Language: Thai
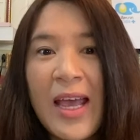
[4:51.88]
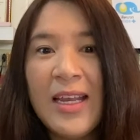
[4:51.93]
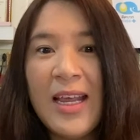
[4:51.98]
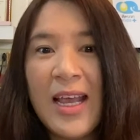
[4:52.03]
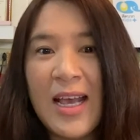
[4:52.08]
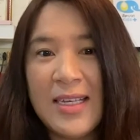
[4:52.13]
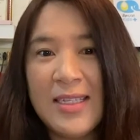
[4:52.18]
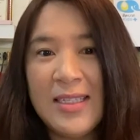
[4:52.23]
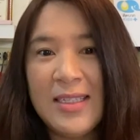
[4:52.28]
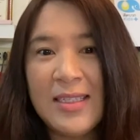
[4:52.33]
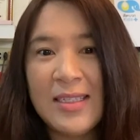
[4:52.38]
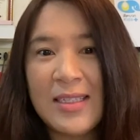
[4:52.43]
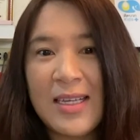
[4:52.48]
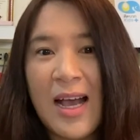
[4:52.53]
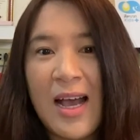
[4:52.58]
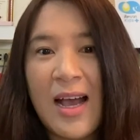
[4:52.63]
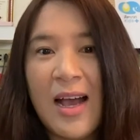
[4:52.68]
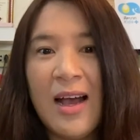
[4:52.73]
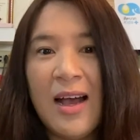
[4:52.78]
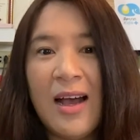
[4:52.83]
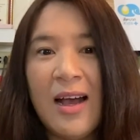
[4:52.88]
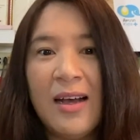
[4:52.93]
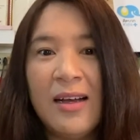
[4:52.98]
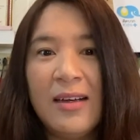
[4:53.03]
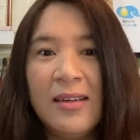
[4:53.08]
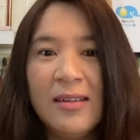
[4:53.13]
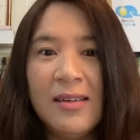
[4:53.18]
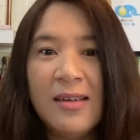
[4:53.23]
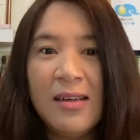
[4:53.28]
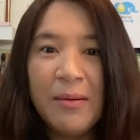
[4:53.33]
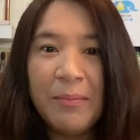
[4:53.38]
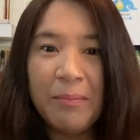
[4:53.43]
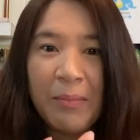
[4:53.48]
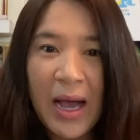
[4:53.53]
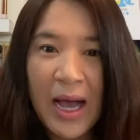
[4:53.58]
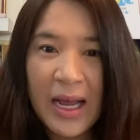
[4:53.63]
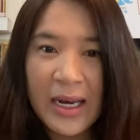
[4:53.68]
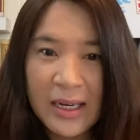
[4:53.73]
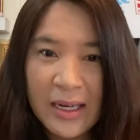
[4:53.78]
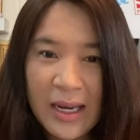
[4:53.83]
เนี่ยจะ
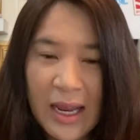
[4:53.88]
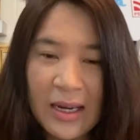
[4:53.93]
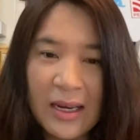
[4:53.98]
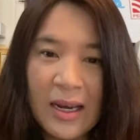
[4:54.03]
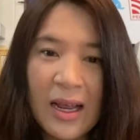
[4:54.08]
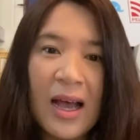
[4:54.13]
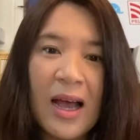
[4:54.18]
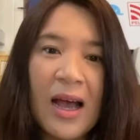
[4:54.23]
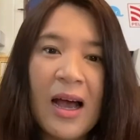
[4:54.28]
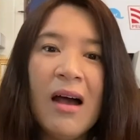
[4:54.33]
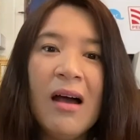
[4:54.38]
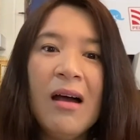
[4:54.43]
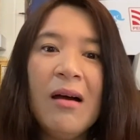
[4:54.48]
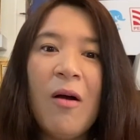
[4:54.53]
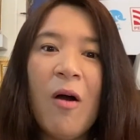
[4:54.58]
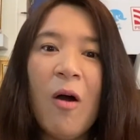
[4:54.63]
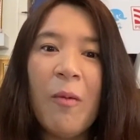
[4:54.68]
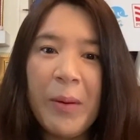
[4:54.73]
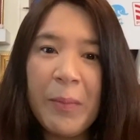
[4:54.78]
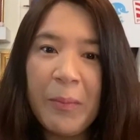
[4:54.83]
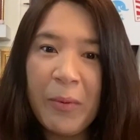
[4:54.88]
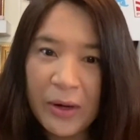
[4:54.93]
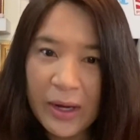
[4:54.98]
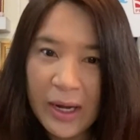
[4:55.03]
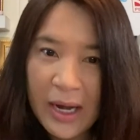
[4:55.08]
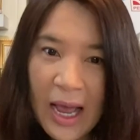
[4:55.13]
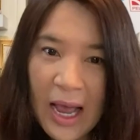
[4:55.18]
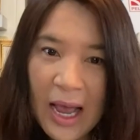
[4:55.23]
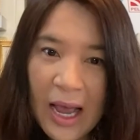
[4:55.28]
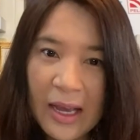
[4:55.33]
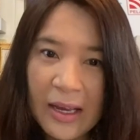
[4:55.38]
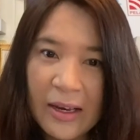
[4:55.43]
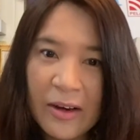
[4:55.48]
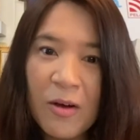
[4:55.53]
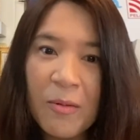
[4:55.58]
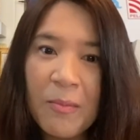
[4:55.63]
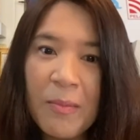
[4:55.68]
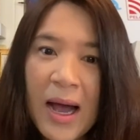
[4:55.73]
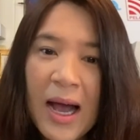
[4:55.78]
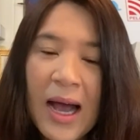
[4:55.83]
พาเด็กๆนะคะ ออกไปผ่อนคลาย
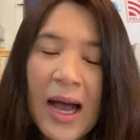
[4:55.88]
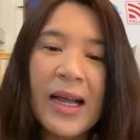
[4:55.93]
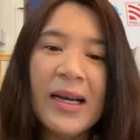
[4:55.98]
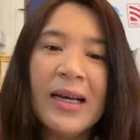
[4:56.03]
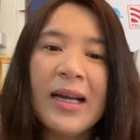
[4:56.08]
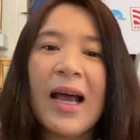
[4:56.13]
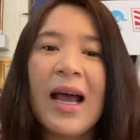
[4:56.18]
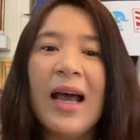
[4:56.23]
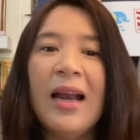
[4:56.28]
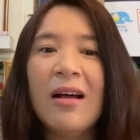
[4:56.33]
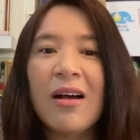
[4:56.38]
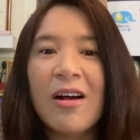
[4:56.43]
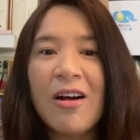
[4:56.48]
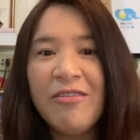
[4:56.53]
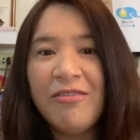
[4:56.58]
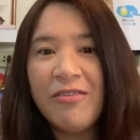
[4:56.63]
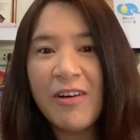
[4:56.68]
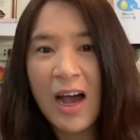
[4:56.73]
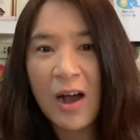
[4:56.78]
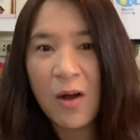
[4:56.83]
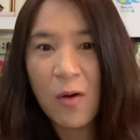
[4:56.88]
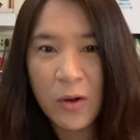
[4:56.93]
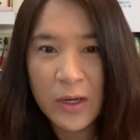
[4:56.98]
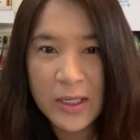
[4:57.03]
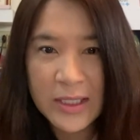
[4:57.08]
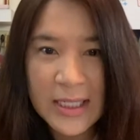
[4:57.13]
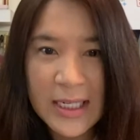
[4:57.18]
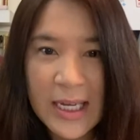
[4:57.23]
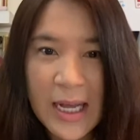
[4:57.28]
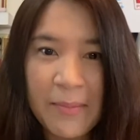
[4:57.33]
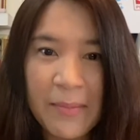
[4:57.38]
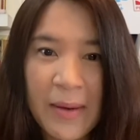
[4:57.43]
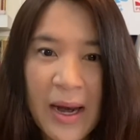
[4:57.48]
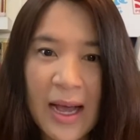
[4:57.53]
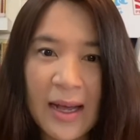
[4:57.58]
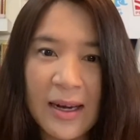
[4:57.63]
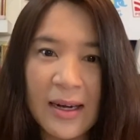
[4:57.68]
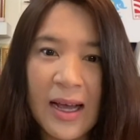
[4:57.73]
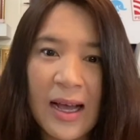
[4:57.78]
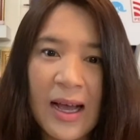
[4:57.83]
นอกบ้านนะคะ แล้วก็ฝากกิจกรรม
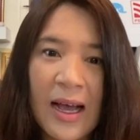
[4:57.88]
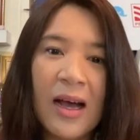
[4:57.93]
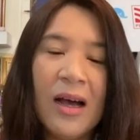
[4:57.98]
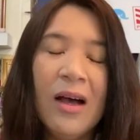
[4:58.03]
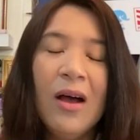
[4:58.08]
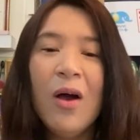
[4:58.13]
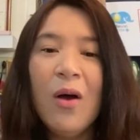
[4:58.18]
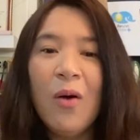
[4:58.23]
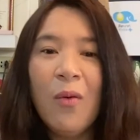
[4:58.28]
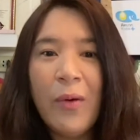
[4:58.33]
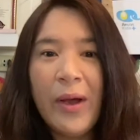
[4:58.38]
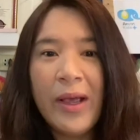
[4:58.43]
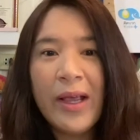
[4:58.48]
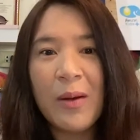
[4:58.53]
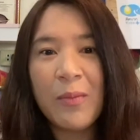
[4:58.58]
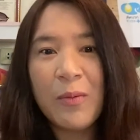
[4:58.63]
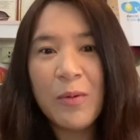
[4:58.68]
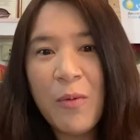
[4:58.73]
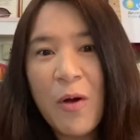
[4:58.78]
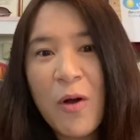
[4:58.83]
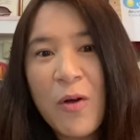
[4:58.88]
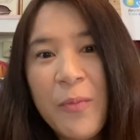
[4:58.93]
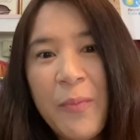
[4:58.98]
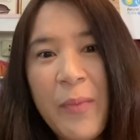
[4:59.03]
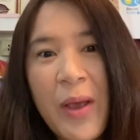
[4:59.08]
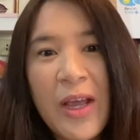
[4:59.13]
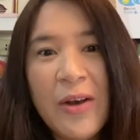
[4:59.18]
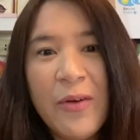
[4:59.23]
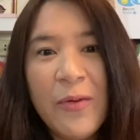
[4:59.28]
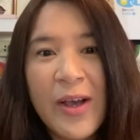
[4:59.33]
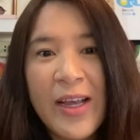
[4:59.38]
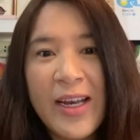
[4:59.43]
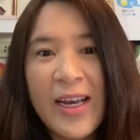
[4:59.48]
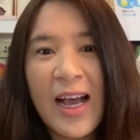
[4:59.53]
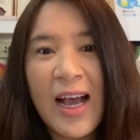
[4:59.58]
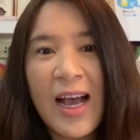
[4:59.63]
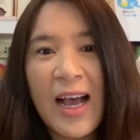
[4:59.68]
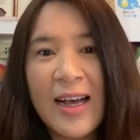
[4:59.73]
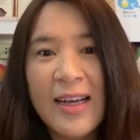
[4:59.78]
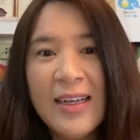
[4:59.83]
หลักนะคะ ไว้กับคุณพ่อคุณแม่ด้วย
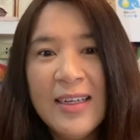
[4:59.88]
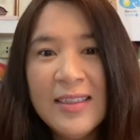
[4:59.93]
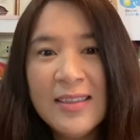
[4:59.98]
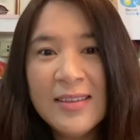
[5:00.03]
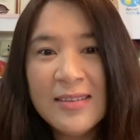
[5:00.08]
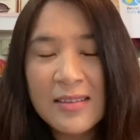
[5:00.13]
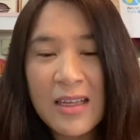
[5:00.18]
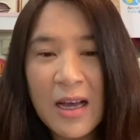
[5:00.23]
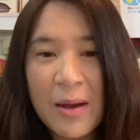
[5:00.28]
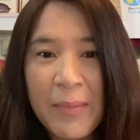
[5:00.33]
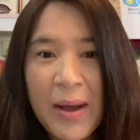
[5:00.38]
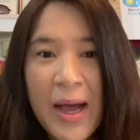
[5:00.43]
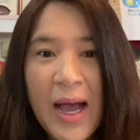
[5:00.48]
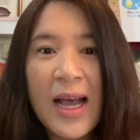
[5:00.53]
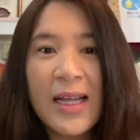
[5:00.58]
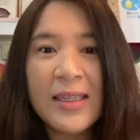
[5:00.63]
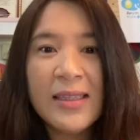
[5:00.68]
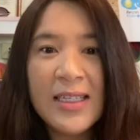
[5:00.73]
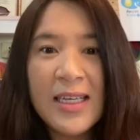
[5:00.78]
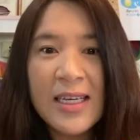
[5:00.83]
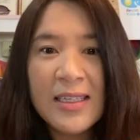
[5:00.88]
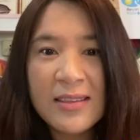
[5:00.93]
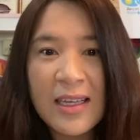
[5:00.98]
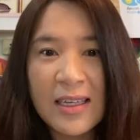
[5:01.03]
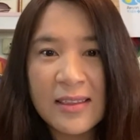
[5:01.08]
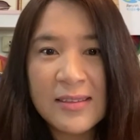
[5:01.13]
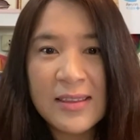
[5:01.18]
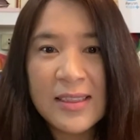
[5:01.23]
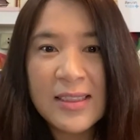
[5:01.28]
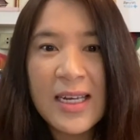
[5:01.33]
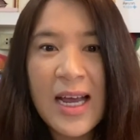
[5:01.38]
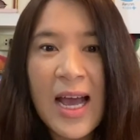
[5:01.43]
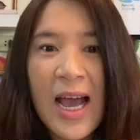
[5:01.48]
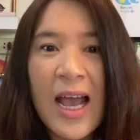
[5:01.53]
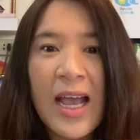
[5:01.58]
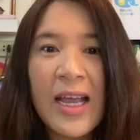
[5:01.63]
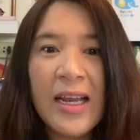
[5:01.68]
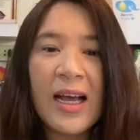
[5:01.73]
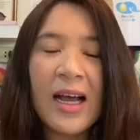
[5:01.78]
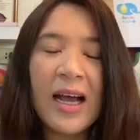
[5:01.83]
นะคะ สามารถที่จะสั่งซื้อ
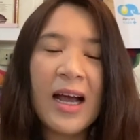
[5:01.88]
ได้นะ